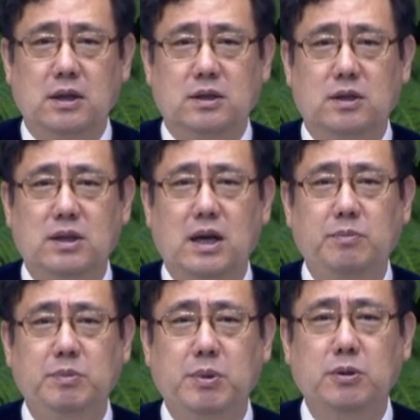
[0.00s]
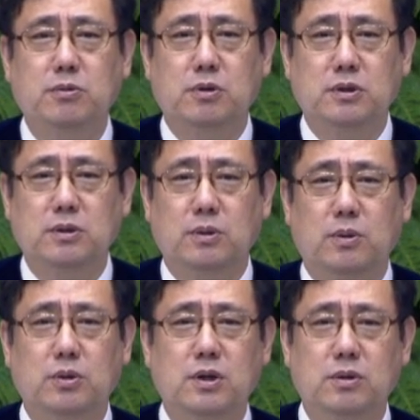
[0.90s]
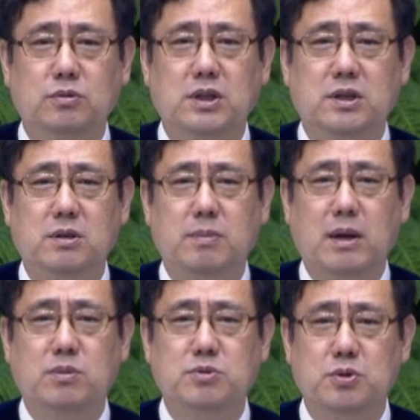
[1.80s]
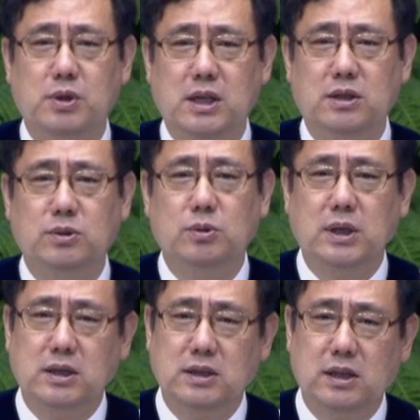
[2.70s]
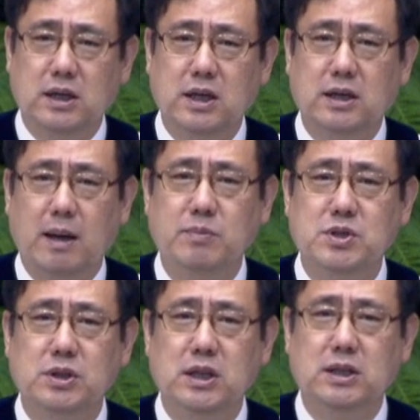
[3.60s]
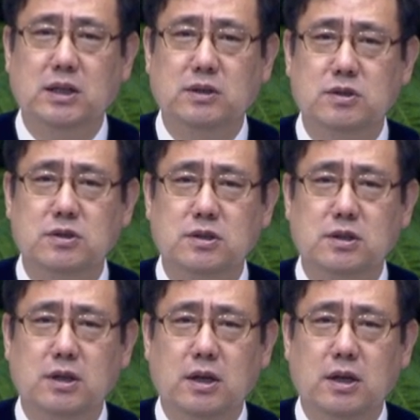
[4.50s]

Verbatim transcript: 그런데 한편으로는 오늘 우리들 마음속에는 또 다른 하나의 감정이 있다는 것을